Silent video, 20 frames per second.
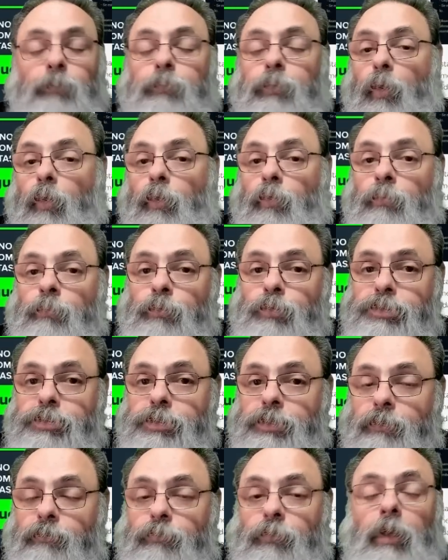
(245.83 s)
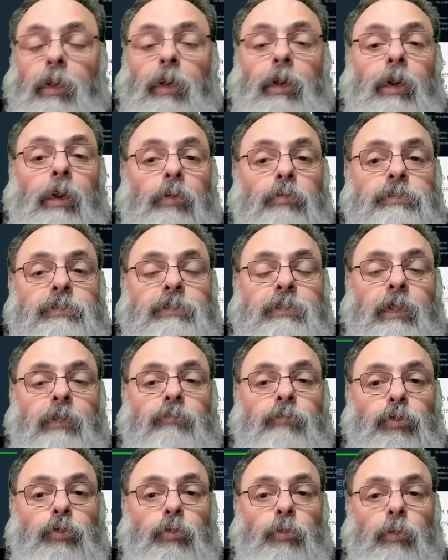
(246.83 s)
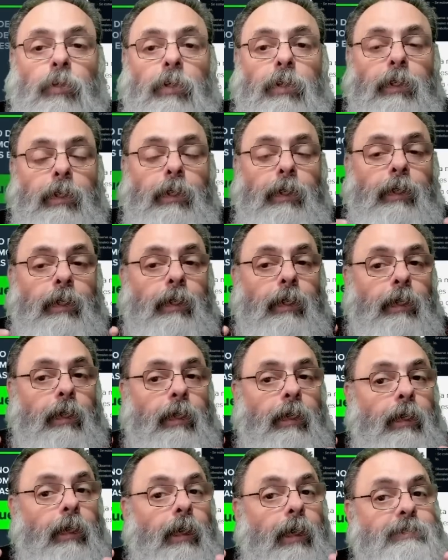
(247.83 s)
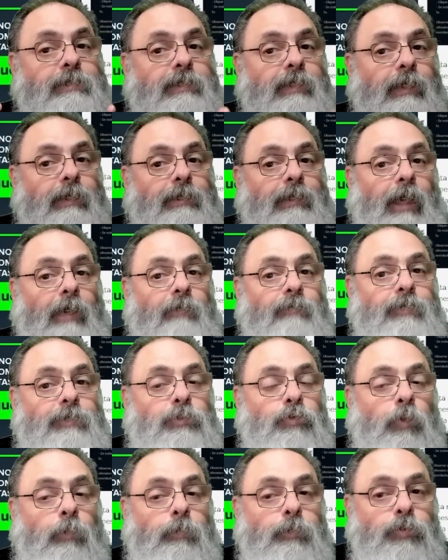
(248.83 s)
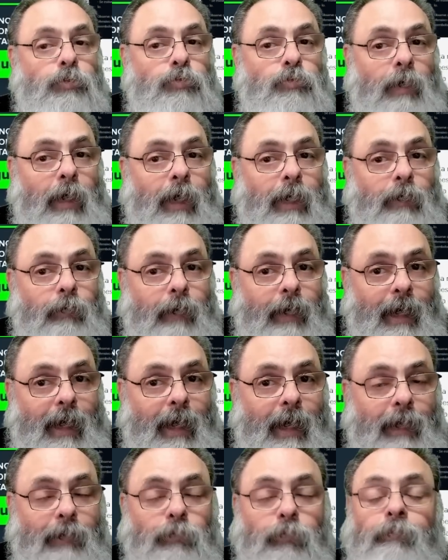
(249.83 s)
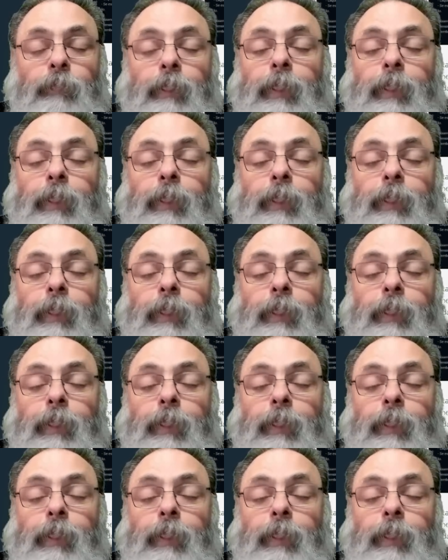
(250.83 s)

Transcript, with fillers: Por algum motivo, o servidor uh, aceitava esse nome de usuário errado,